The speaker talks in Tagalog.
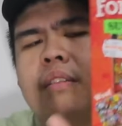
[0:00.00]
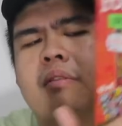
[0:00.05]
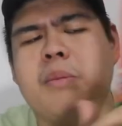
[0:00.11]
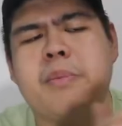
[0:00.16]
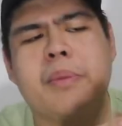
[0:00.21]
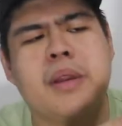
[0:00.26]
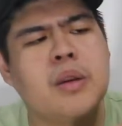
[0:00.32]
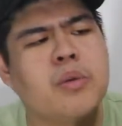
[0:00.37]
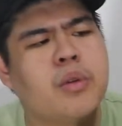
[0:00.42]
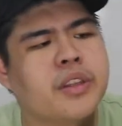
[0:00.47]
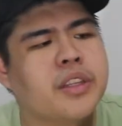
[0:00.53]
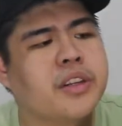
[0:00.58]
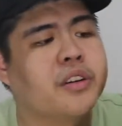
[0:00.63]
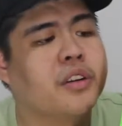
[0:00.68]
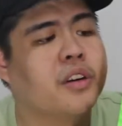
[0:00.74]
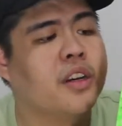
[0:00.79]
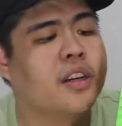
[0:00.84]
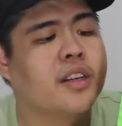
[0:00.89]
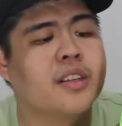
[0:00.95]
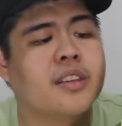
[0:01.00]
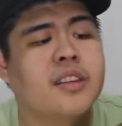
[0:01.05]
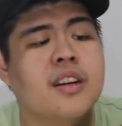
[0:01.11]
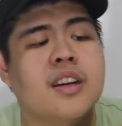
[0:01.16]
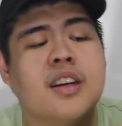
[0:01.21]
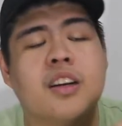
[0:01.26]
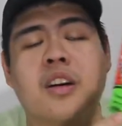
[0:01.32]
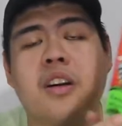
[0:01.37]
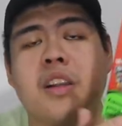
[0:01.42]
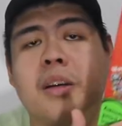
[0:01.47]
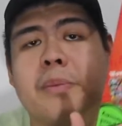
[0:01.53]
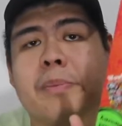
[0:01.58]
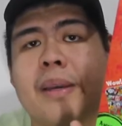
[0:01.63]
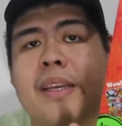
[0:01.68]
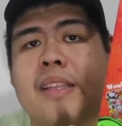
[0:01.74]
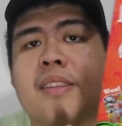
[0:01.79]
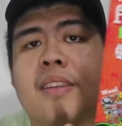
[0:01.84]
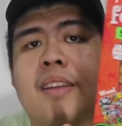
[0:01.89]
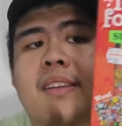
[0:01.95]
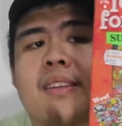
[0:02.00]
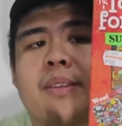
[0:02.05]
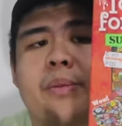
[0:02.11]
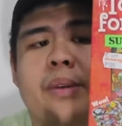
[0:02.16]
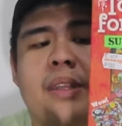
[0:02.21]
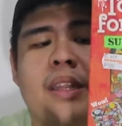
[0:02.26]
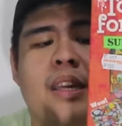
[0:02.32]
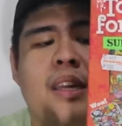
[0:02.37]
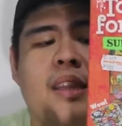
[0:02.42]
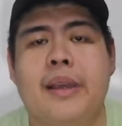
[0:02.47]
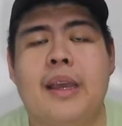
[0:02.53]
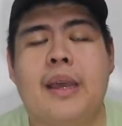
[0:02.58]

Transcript: hindi pala watercolors, there are color pencils with it.